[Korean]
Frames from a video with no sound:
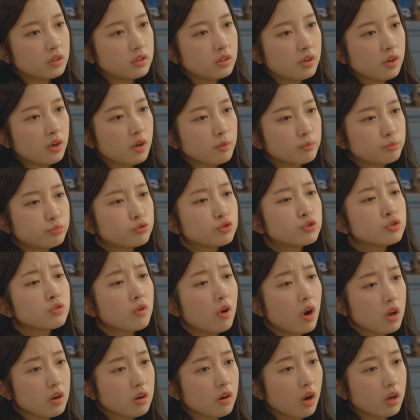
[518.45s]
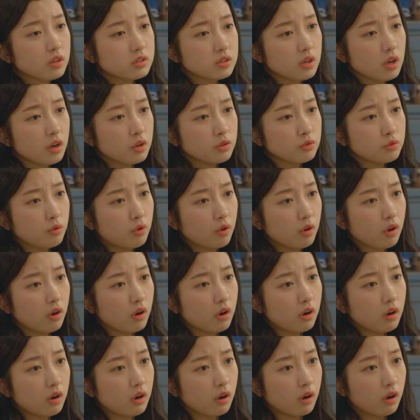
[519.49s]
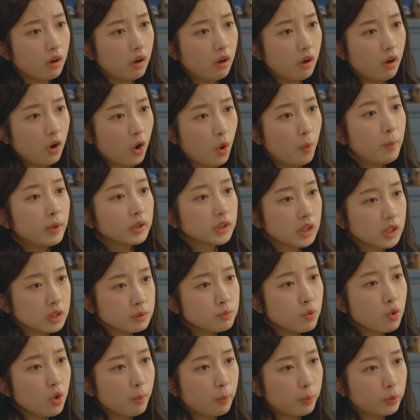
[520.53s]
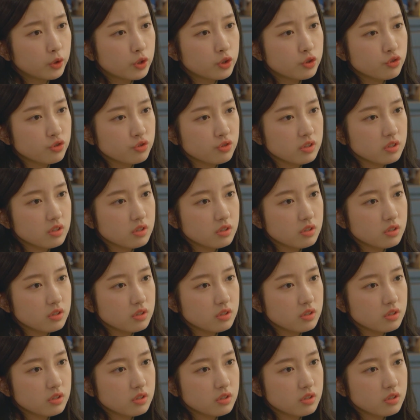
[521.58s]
애들이랑 무슨 과외를 같이 하라는 거야. 엄마 나 특목고 보내줄 수